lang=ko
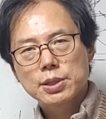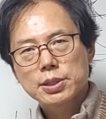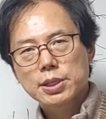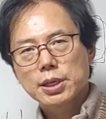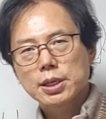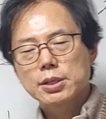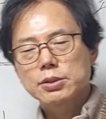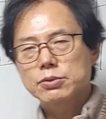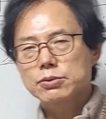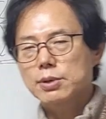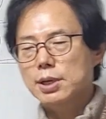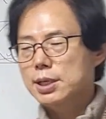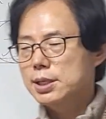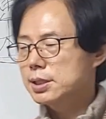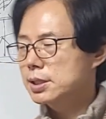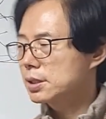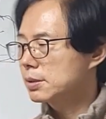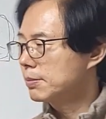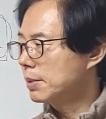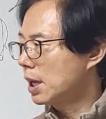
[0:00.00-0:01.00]
생길 수가
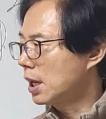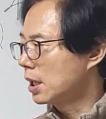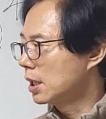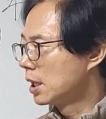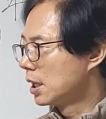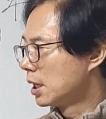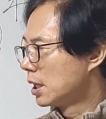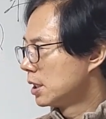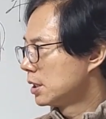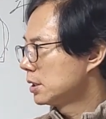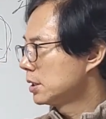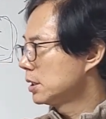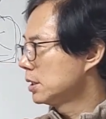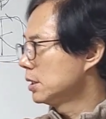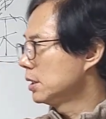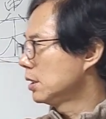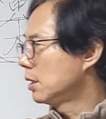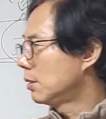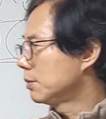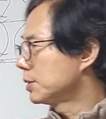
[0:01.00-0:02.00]
있지만
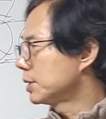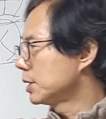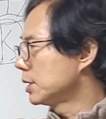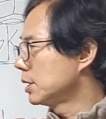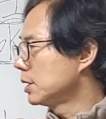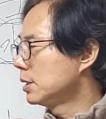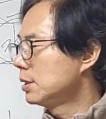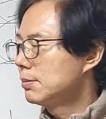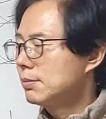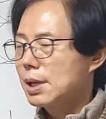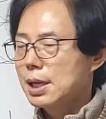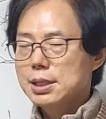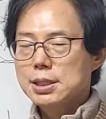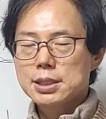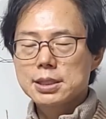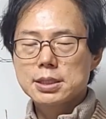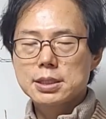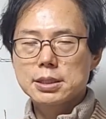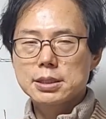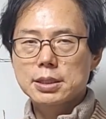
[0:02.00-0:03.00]
신이 없이 인만
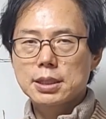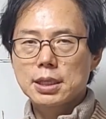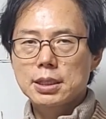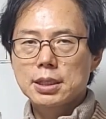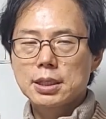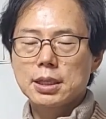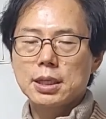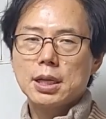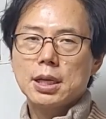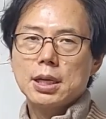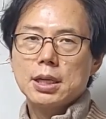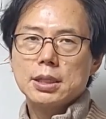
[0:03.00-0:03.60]
있을 때는